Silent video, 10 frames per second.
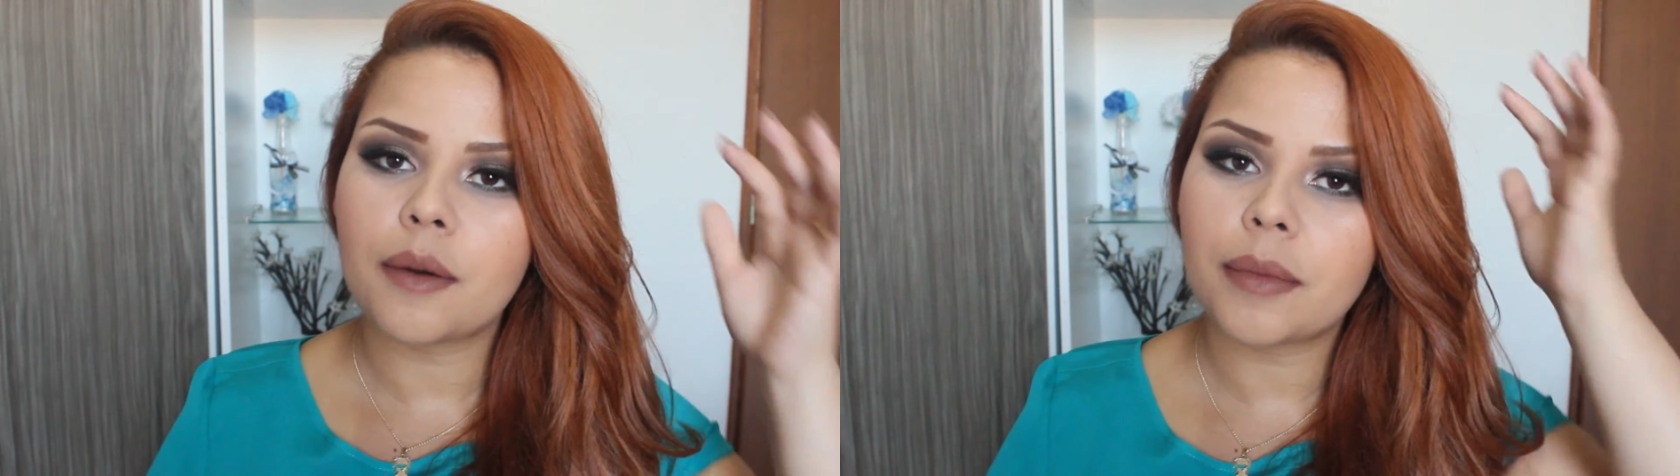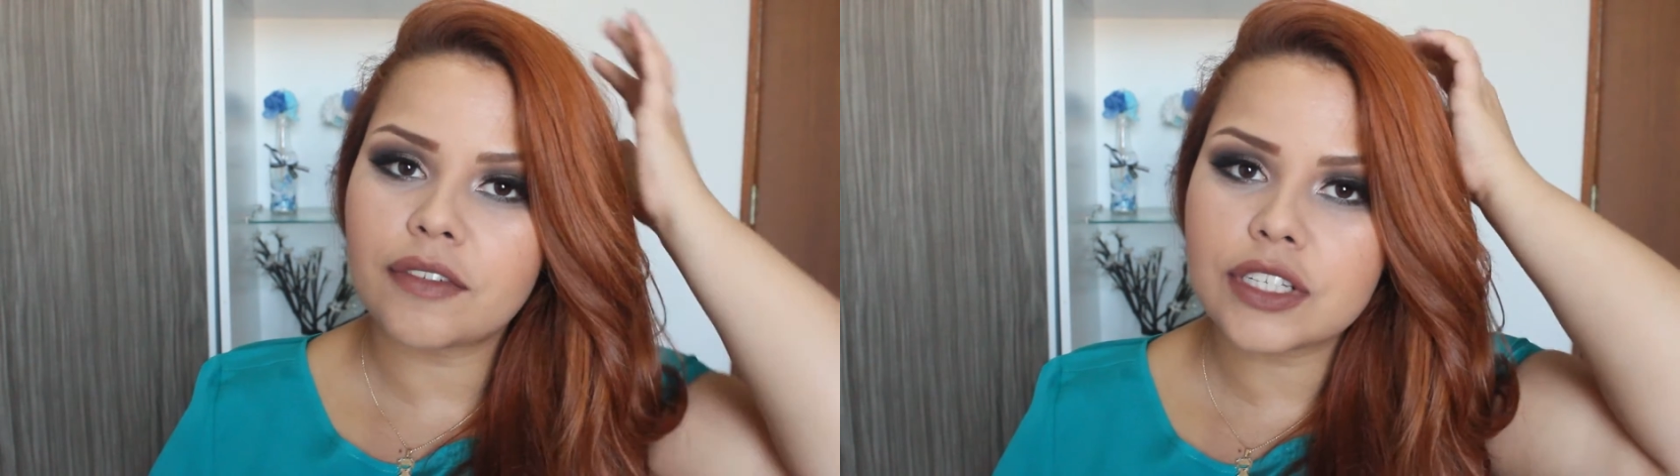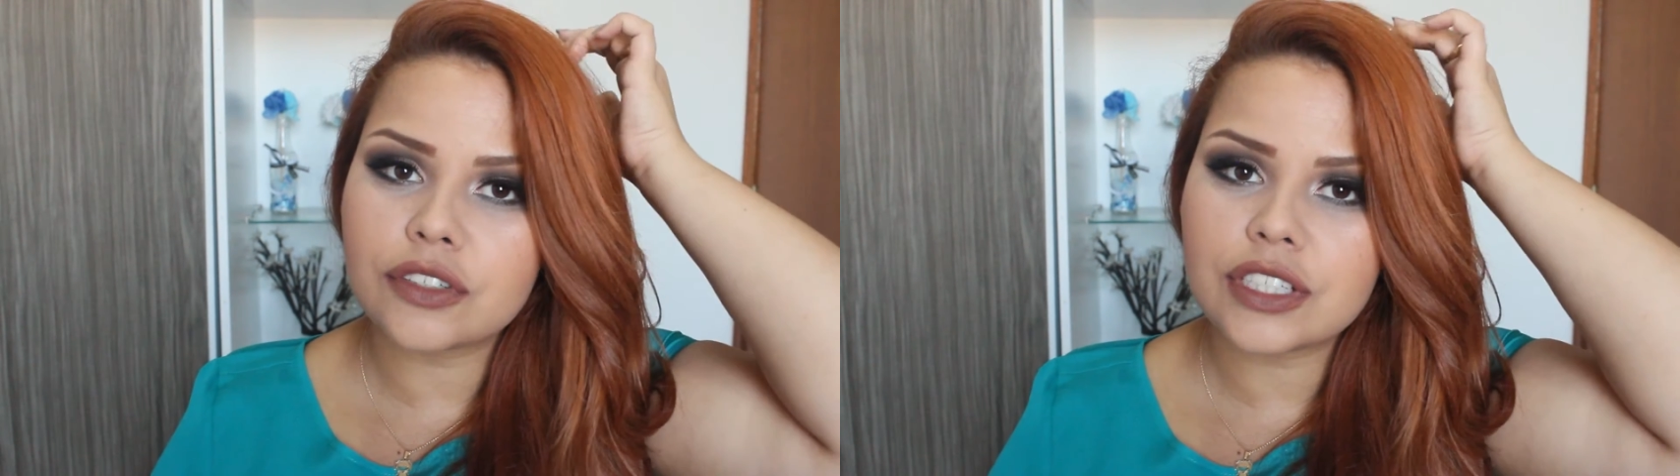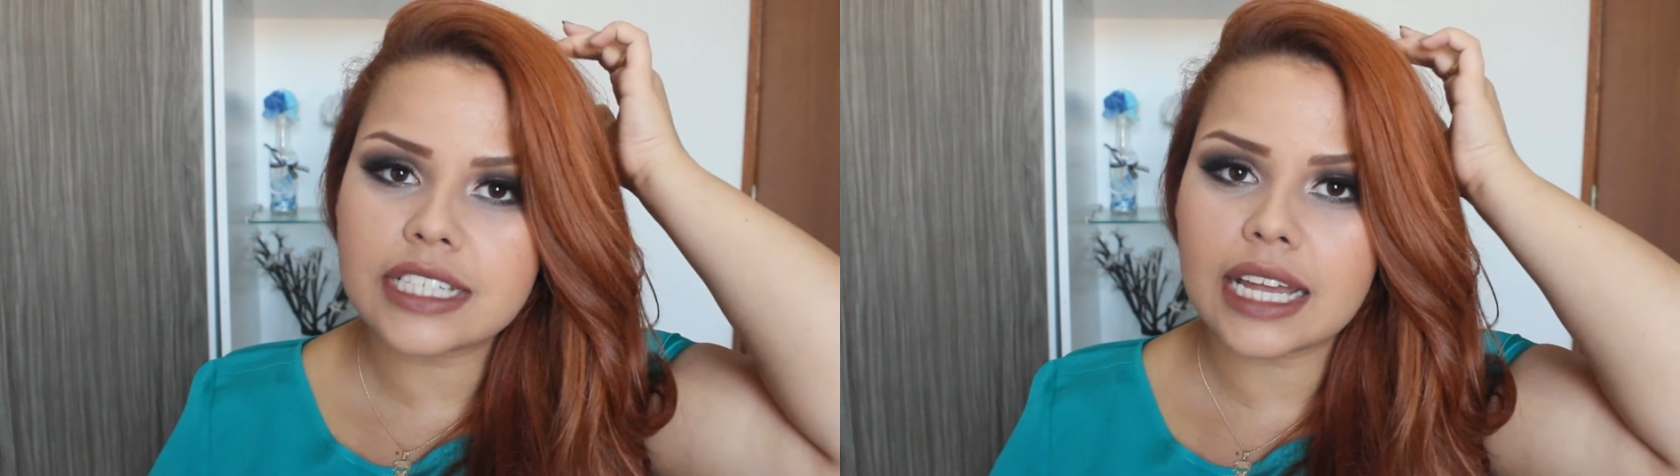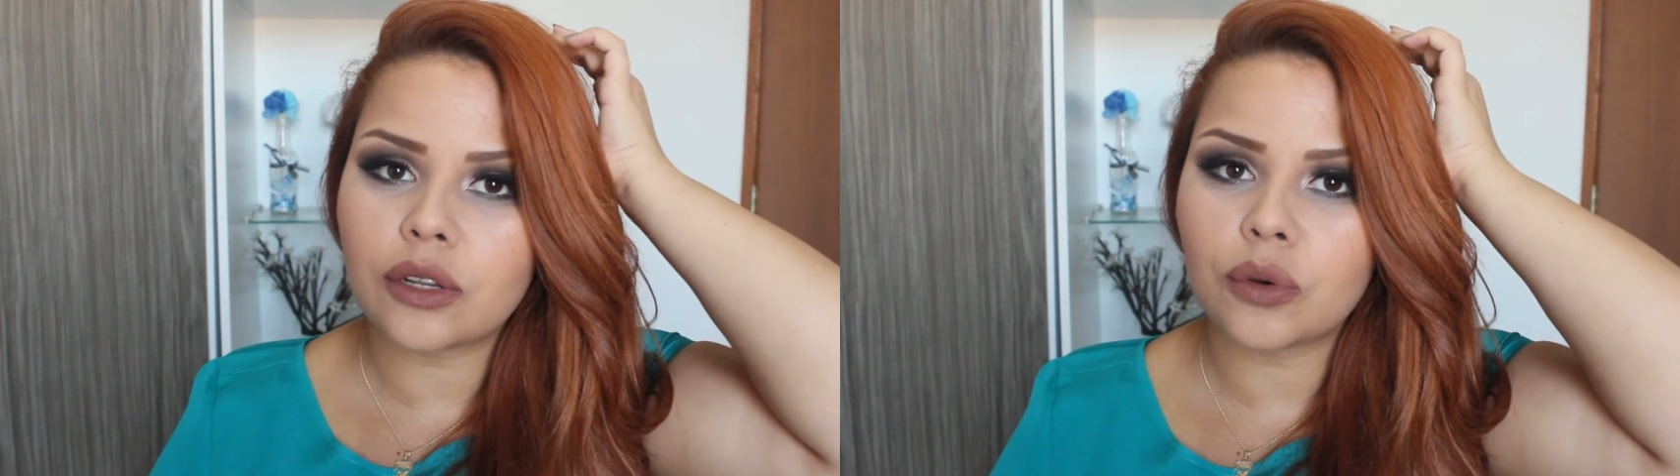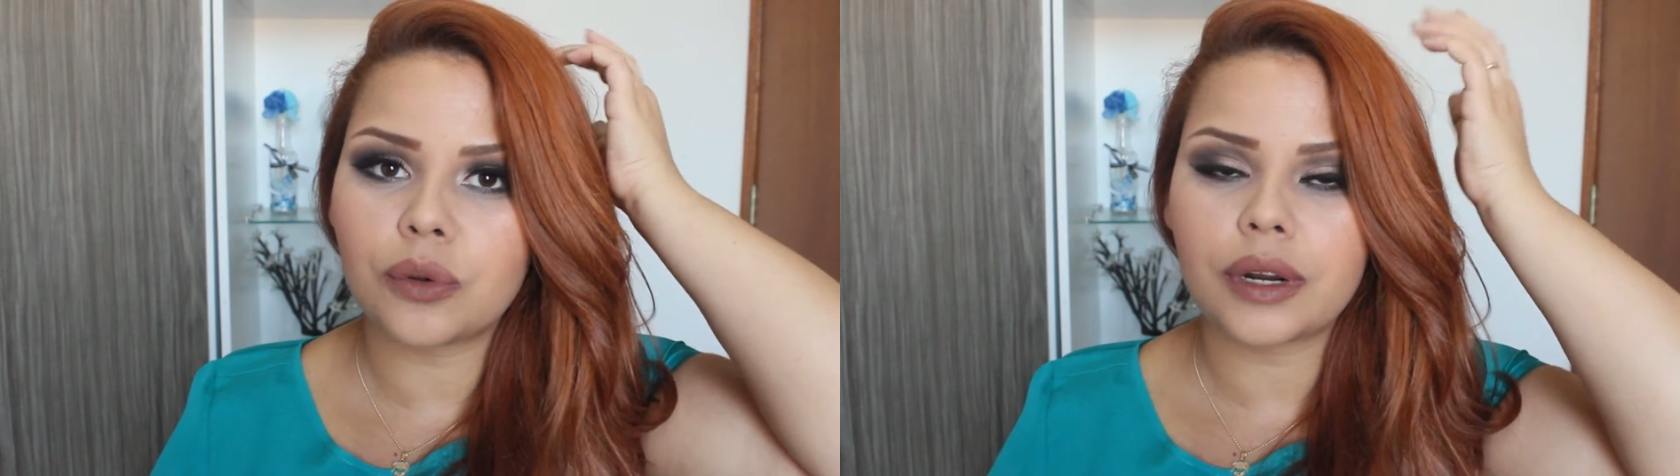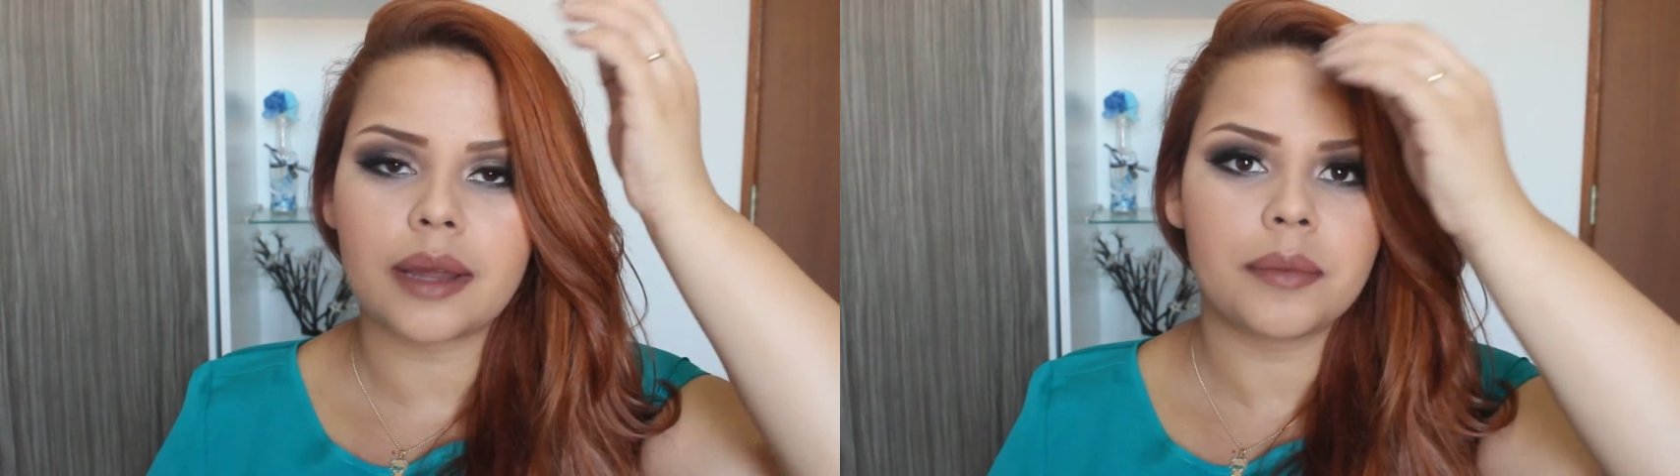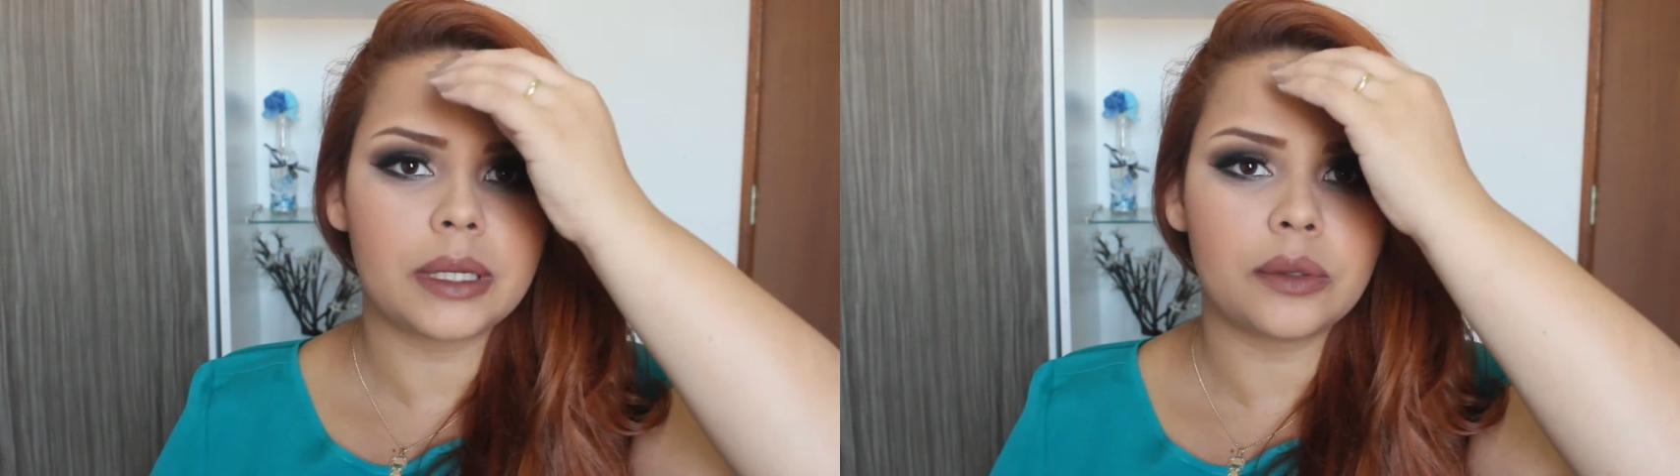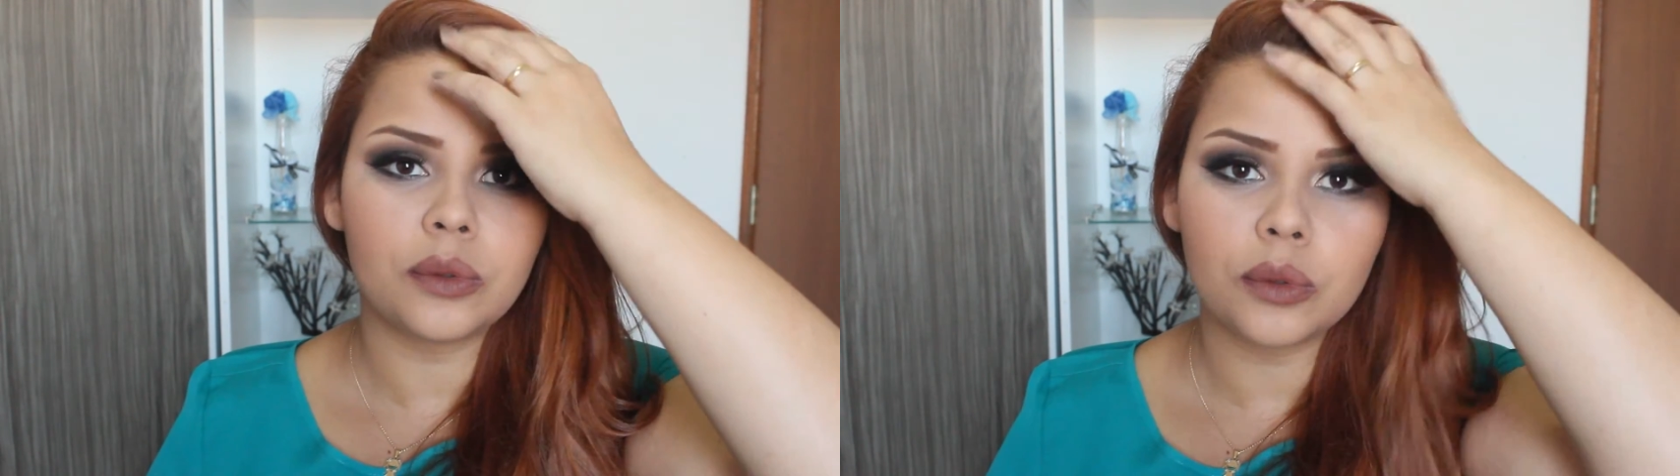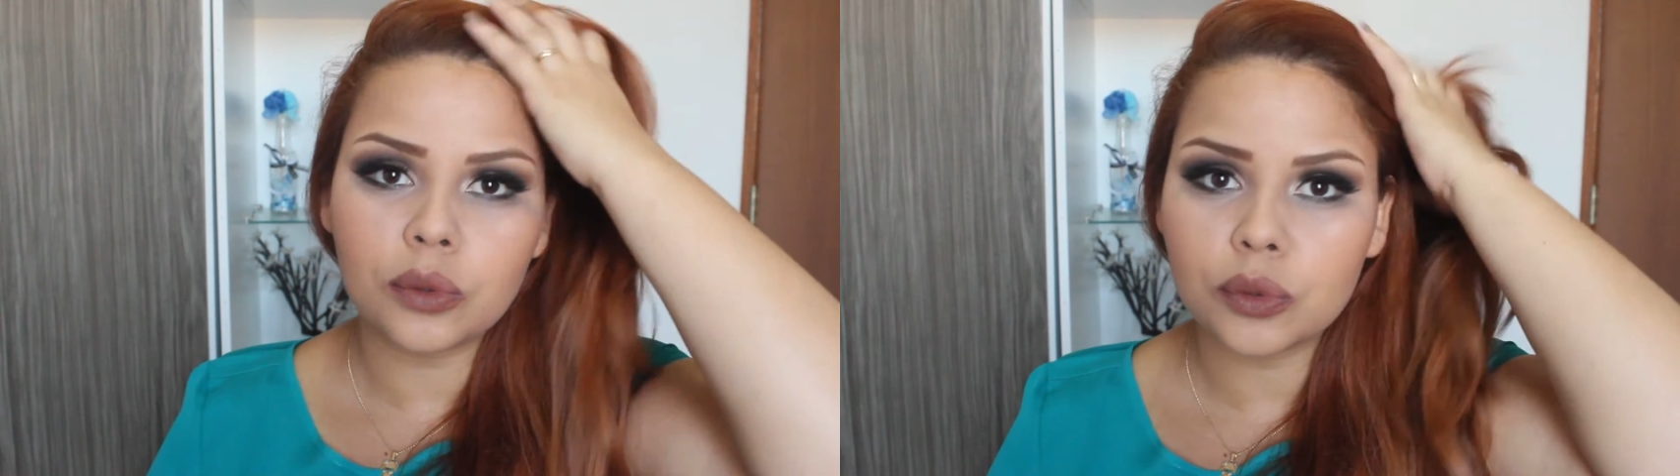Pra você utilizar no couro
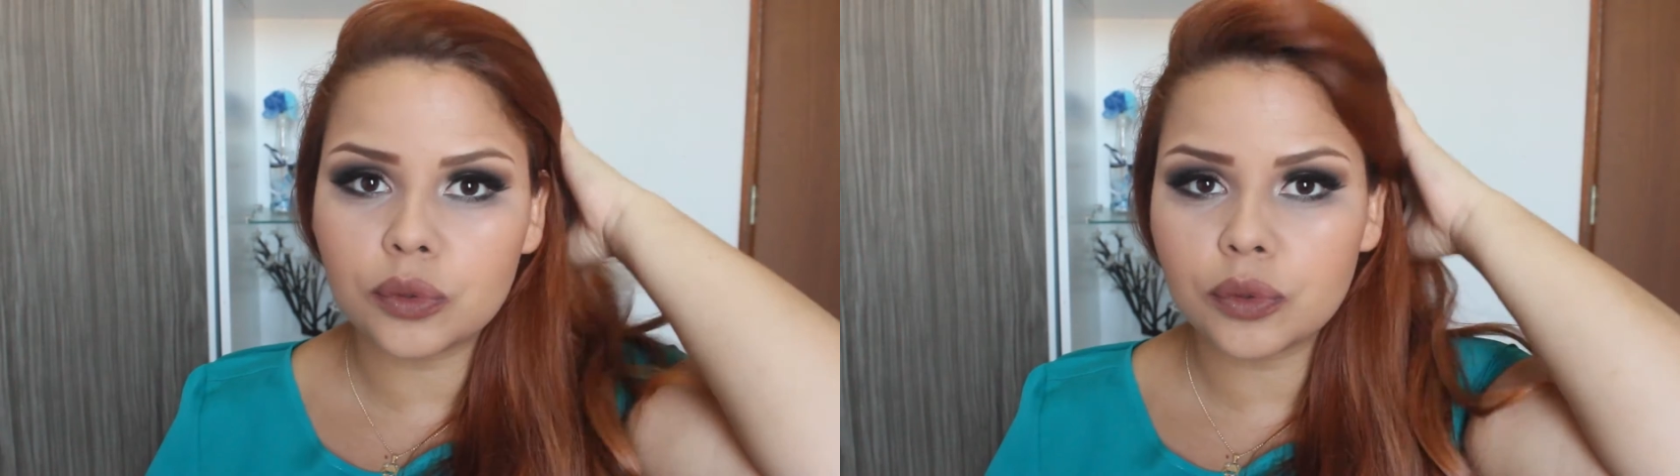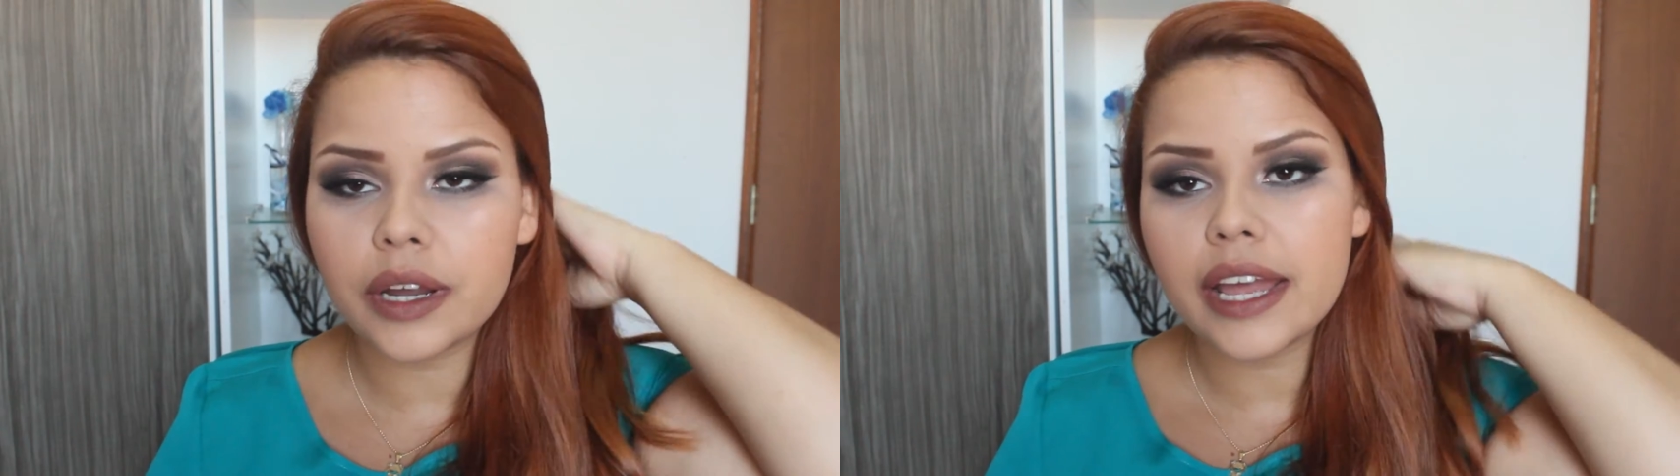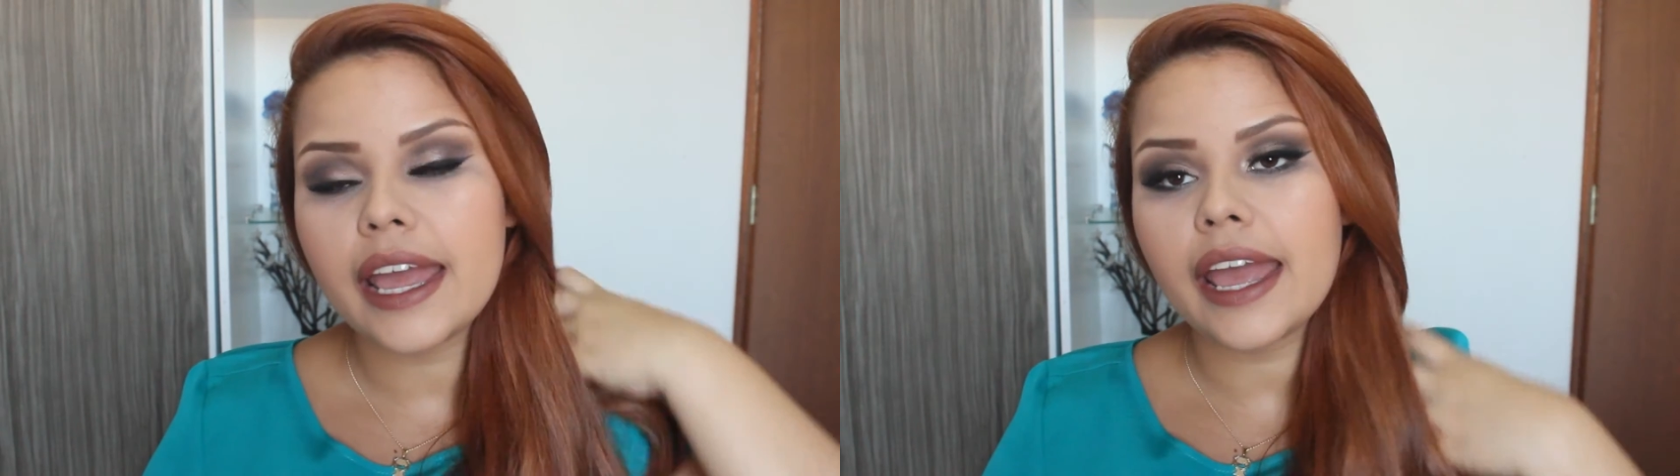cabeludo.